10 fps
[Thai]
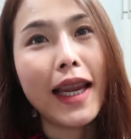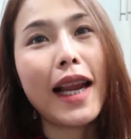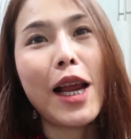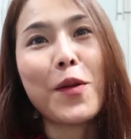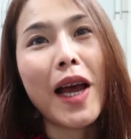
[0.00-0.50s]
ด
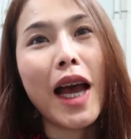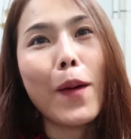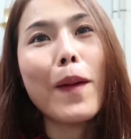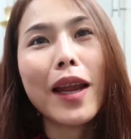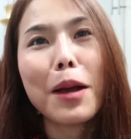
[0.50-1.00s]
อีกแล้วนะคะ
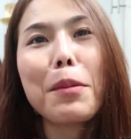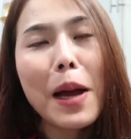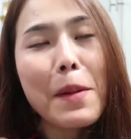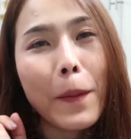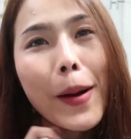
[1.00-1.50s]
วันนี้ก็
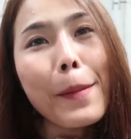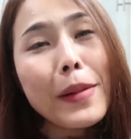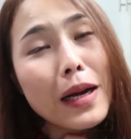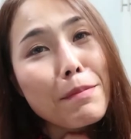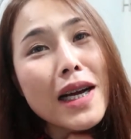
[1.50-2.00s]
มาแบบว่า
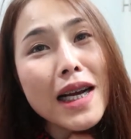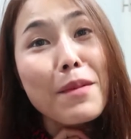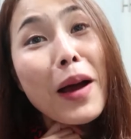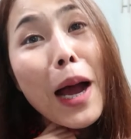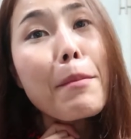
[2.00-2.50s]
มืดๆ
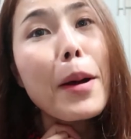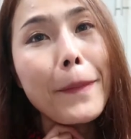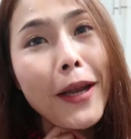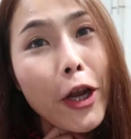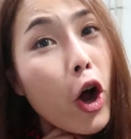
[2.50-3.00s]
ค่ำำแบ
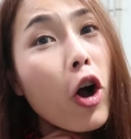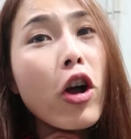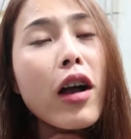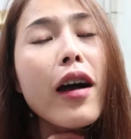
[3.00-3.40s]
บนี้เนาะ Okay.